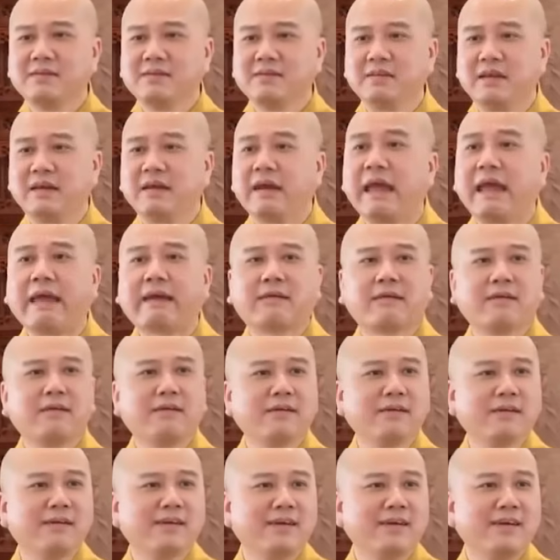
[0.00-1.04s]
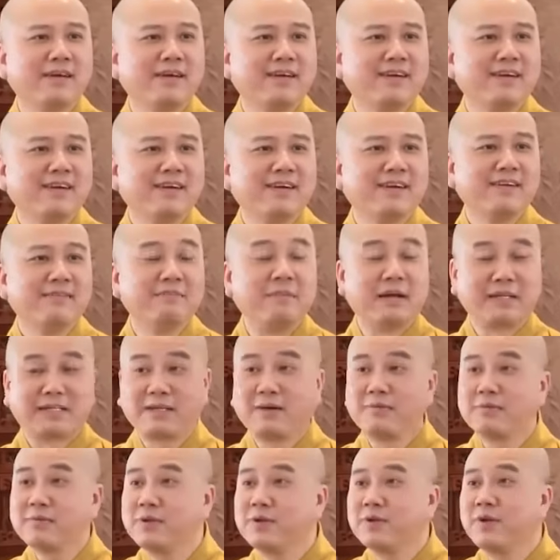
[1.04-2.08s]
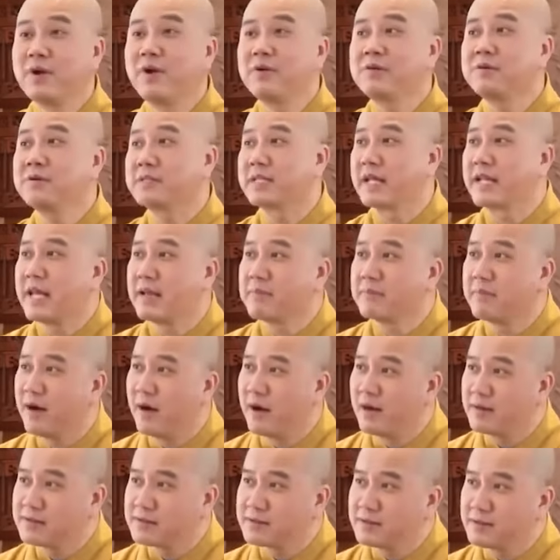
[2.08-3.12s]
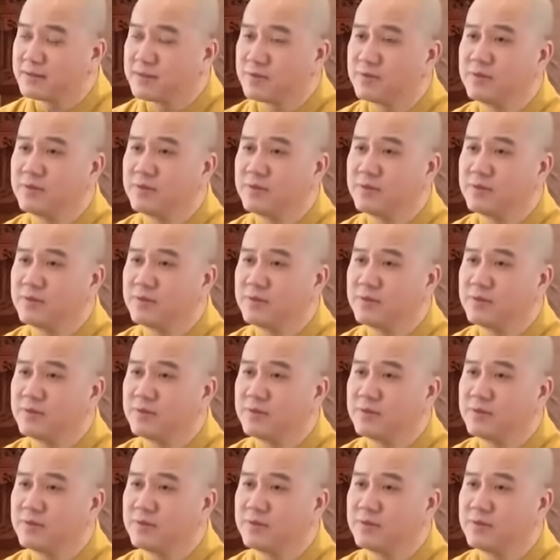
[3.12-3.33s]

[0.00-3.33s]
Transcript: dở ẹt mà trong khi đó người ta đem hết sức